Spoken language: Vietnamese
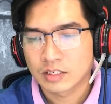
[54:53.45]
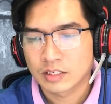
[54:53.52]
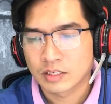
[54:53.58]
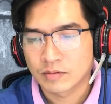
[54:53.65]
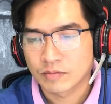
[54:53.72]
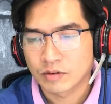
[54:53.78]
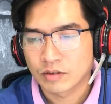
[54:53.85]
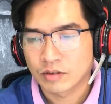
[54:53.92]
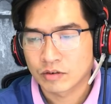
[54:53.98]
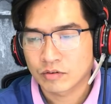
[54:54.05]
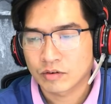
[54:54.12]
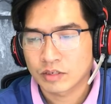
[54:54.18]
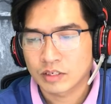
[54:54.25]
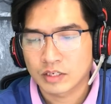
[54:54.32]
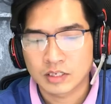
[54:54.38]
Dù không
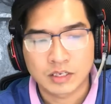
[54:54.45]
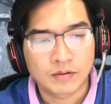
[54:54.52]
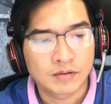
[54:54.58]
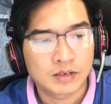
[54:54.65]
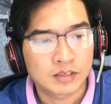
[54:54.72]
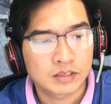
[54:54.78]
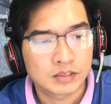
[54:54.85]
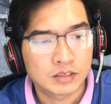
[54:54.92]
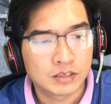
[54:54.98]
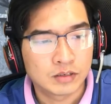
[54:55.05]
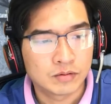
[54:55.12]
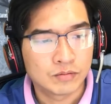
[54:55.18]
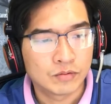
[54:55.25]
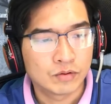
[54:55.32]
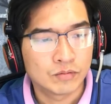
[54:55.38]
biết được rằng những
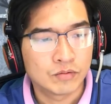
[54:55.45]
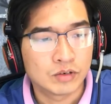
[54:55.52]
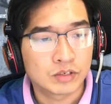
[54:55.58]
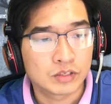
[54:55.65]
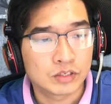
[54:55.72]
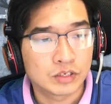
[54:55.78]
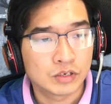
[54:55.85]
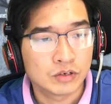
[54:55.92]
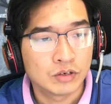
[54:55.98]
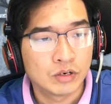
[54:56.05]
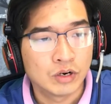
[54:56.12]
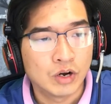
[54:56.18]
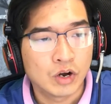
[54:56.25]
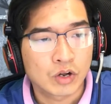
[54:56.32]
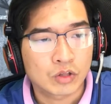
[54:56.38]
vong linh trong gia đình
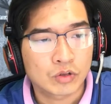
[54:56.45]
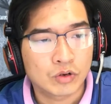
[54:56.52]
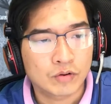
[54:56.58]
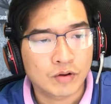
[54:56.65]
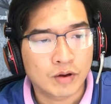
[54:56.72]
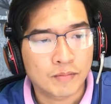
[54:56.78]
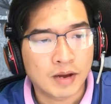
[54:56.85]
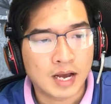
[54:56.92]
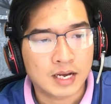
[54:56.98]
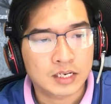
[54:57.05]
của ông Pi